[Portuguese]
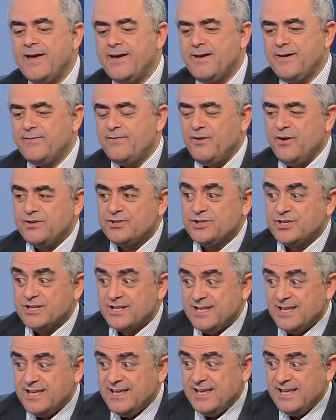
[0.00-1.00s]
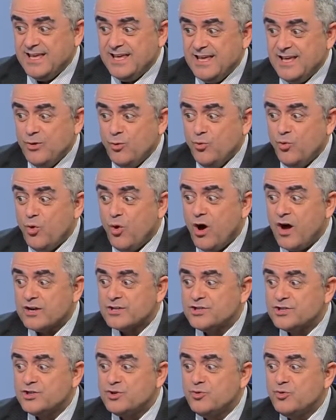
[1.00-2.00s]
É, note que o
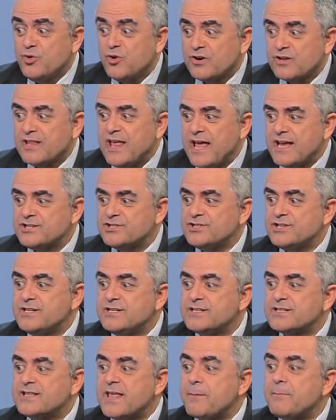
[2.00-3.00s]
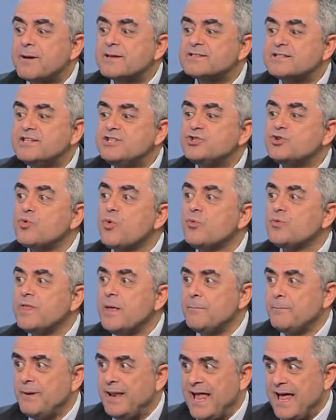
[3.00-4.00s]
norte e o nordeste está bastante
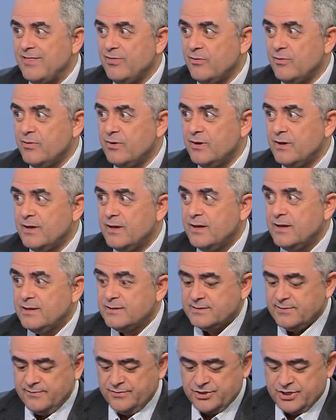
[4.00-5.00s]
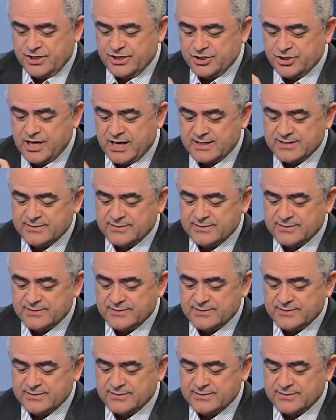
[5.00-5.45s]
contemplado. Você veja que